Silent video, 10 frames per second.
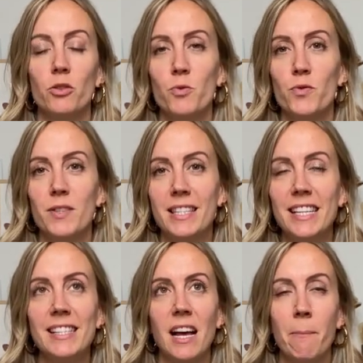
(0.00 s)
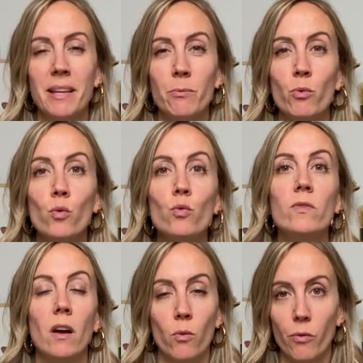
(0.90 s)
comme je disais, ça amène beaucoup
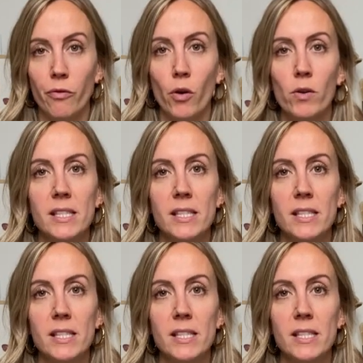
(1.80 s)
d'inconfort,